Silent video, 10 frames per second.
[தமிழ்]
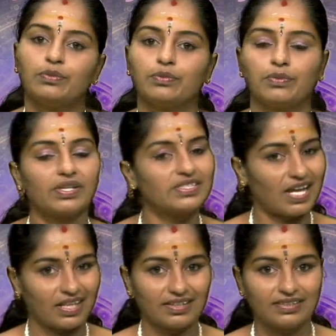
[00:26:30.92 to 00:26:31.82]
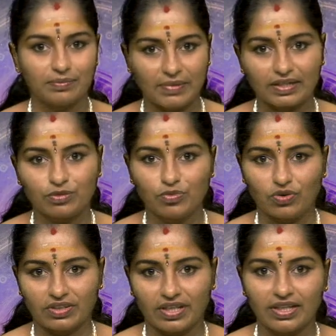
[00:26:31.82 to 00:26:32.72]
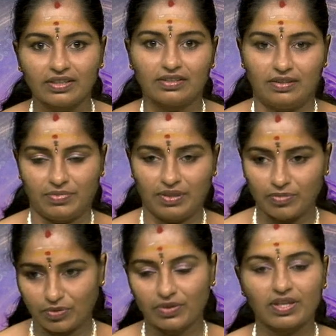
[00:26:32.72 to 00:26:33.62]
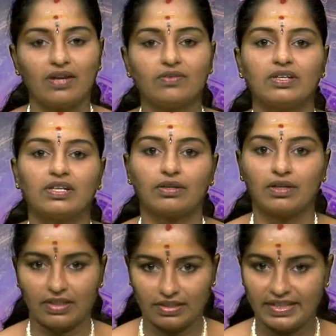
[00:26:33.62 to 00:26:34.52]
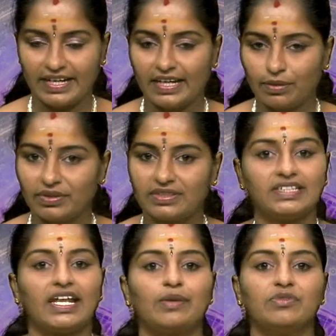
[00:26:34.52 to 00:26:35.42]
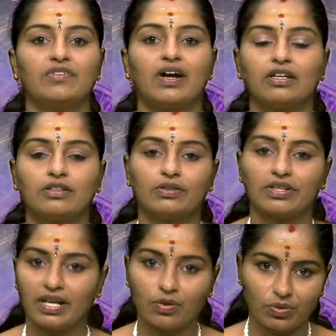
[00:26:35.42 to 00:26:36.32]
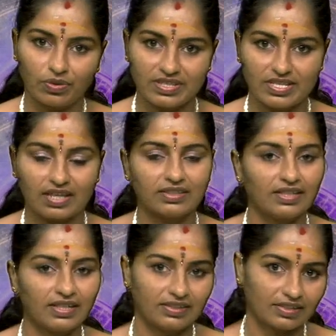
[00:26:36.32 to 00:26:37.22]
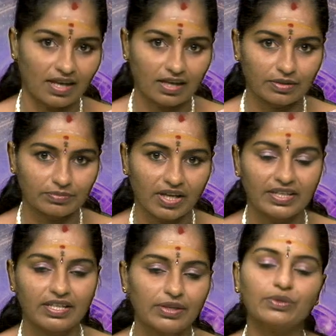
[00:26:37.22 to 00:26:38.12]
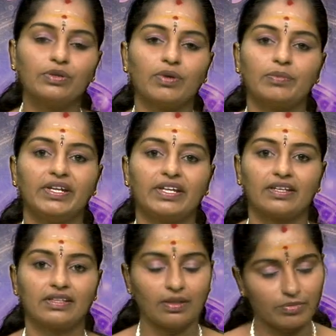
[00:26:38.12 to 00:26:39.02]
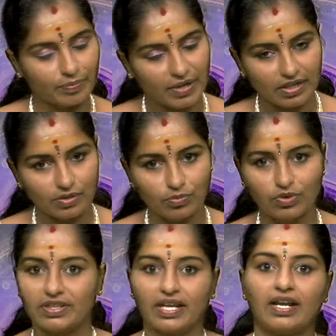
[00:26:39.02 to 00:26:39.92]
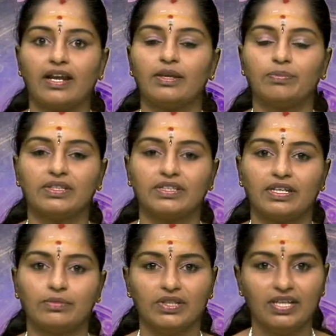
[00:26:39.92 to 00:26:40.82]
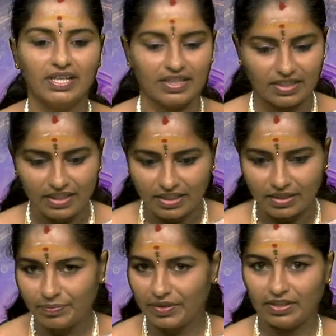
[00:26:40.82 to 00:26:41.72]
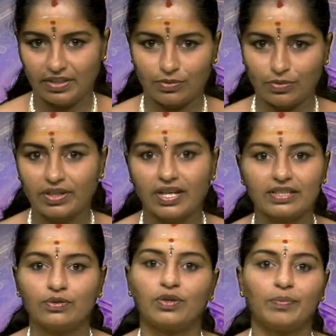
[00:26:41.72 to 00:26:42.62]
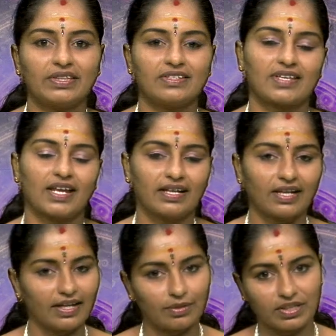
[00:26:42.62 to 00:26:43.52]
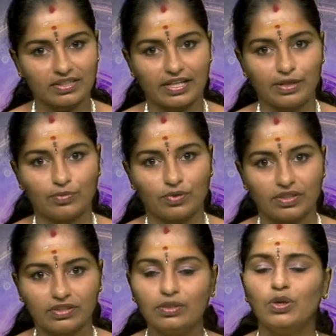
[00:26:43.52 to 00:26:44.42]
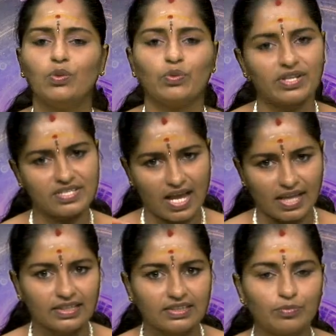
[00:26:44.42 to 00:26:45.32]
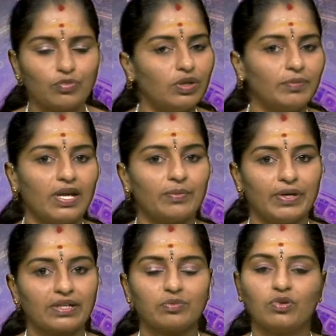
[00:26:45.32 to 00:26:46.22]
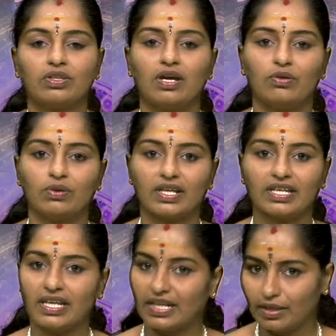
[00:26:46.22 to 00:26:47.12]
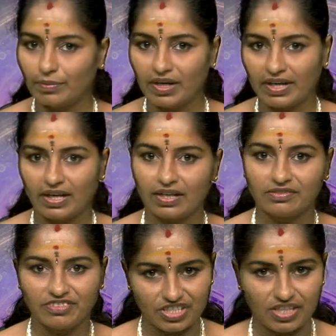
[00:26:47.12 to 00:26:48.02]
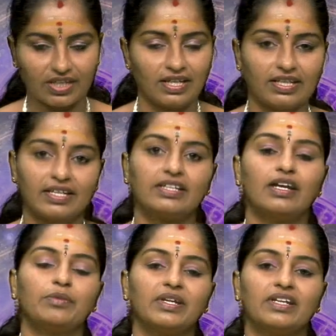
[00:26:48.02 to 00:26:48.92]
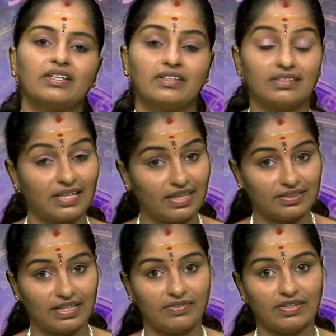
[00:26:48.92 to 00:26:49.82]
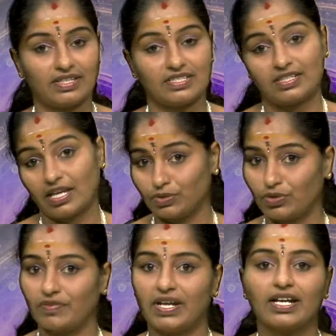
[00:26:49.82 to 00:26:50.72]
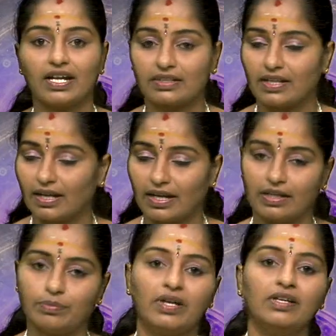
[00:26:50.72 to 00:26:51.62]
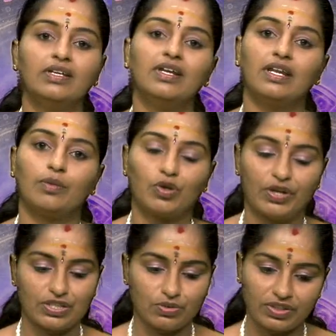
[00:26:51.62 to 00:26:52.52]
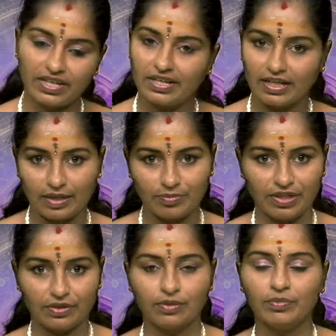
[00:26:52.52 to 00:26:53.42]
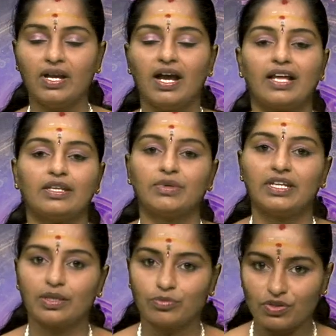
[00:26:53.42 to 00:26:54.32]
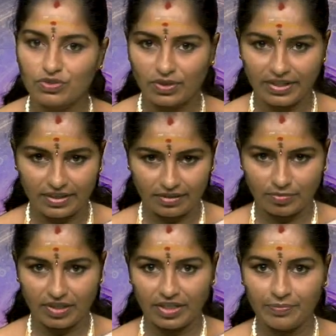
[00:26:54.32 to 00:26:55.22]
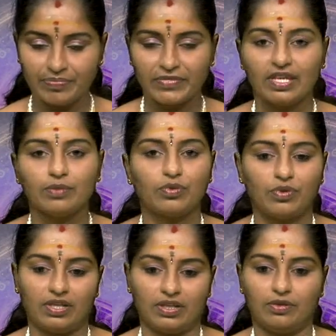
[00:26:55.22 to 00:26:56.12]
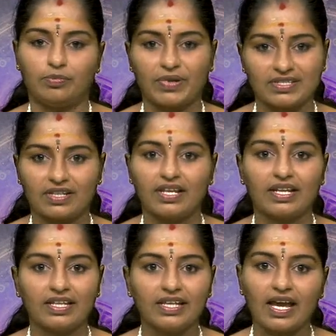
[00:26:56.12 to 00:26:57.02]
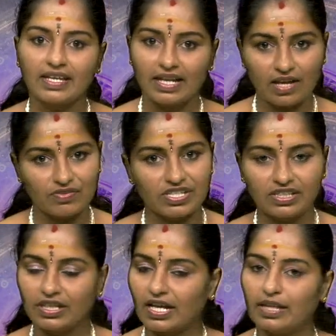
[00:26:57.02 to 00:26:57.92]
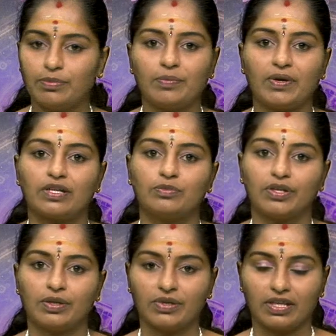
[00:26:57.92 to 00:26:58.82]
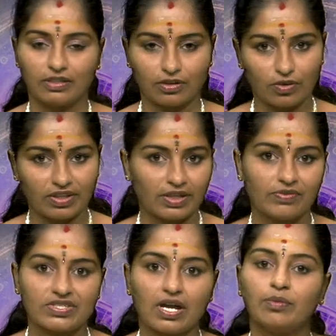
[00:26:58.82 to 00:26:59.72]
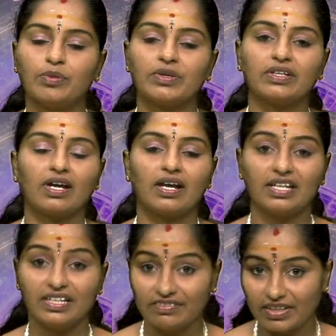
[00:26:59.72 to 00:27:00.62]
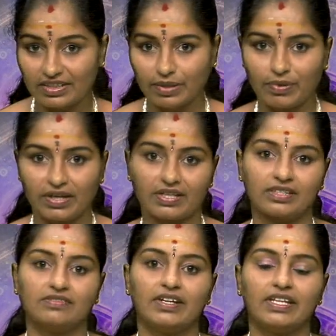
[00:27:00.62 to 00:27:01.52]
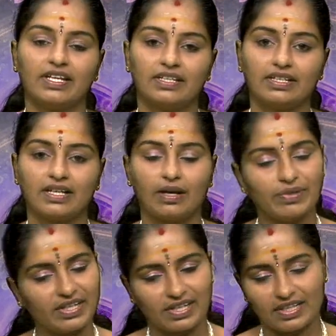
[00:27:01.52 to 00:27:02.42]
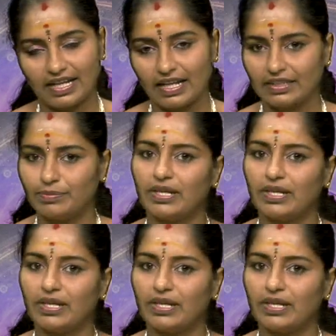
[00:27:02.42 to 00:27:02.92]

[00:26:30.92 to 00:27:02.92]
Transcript: ஒரு ஜாதகத்தை பார்க்கும் பொழுது இப்போ நம்ம கொடுக்குற அவங்க அந்த டேட் ஆஃப் பர்த் டைமை வாங்கின உடனே அவங்களுடைய ஜாதகத்தில் இந்த தாக்கம் தான் இருக்கும் அப்படின்றது நம்ம பார்க்கும் பொழுதே கண்டிப்பாக தெரியும் இது இப் இது கொடுக்குற அந்த ஒரு பத்து செகண்ட்லேயே நமக்கு தெரியும் பொழுது ஒரு ஜாதகத்தை முழுமையாக பார்க்கும் பொழுது அவங்களுக்கு என்ன மாதிரியான விஷயங்கள் இருக்குது அப்படின்றத தெல்ல தெளிவாக தெரிஞ்சுட்டு அதுக்கு ஒரு வழிகாட்டுதலாக கண்டிப்பாக நம்மளுடைய ஜோதிட நிலையம் இருக்கும் அதே மாதிரி நம்ம முன்னே சொல்லிகிட்டு இருந்த மாதிரி இப்போ ஒரு பிரசன்ன ரீதியாக எல்லா விஷயத்தையும் கண்டிப்பாக பார்க்க முடியும் இந்த குலதெய்வம் சாபம் இருக்கா இல்லை நிவர்த்தி பண்ணுறதுக்கு வழிகள் இருக்கா அப்படின்றது எல்லாத்தையுமே